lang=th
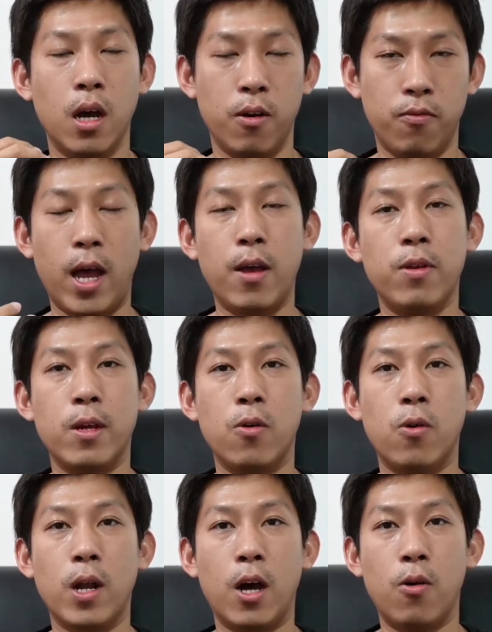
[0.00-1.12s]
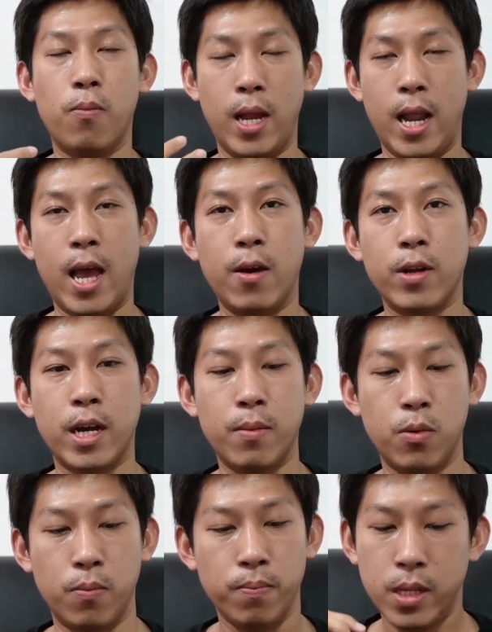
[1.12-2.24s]
ไฟล์วิดีโอเราไปแล้วนะครับ ผ
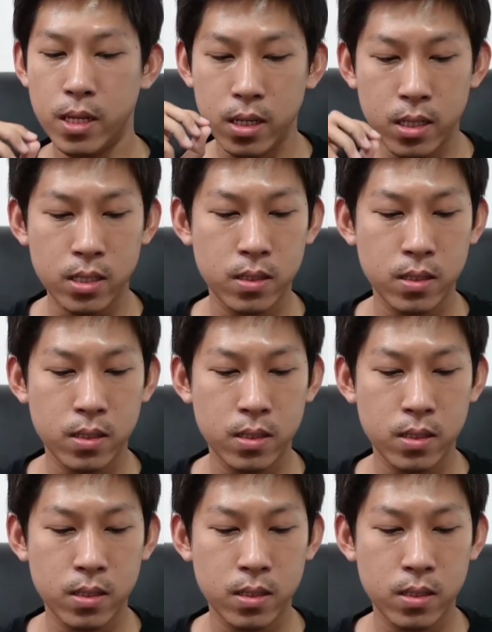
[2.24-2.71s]
มนิดนึง